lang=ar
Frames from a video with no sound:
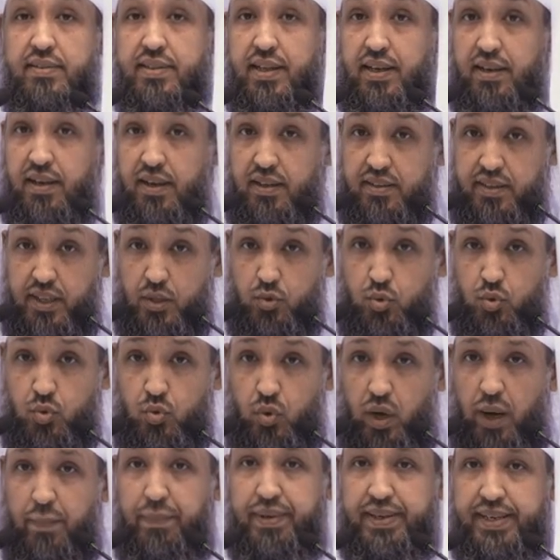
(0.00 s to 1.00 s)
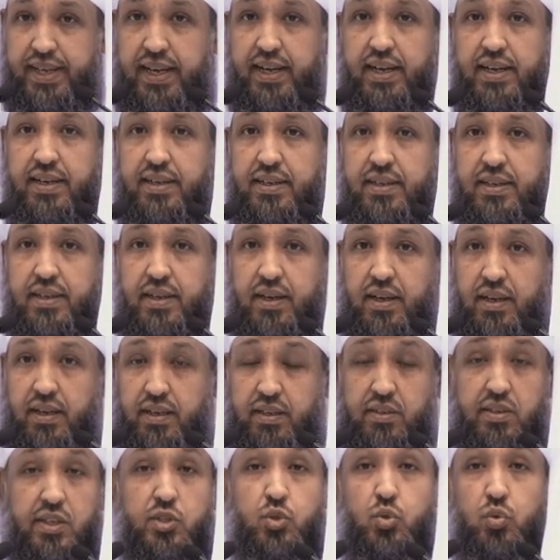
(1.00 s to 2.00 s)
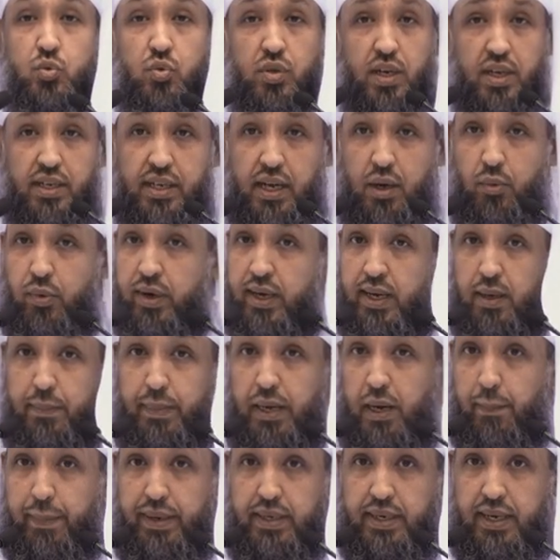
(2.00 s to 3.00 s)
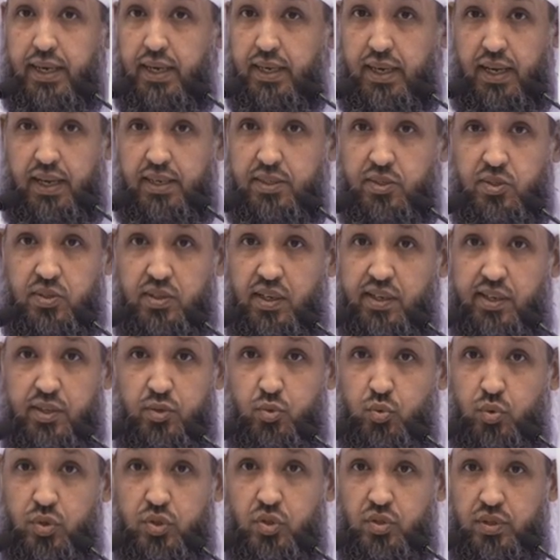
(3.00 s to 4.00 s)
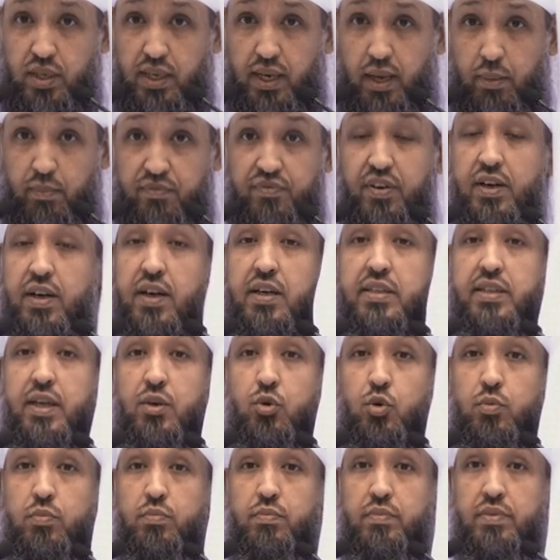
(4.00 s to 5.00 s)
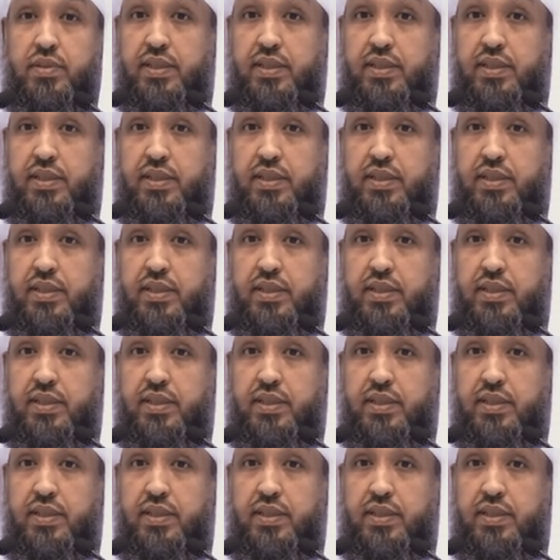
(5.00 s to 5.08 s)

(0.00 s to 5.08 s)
ثلاثه أبناء لرسولنا وحبيبنا عليه الصلاة والسلام فقدهم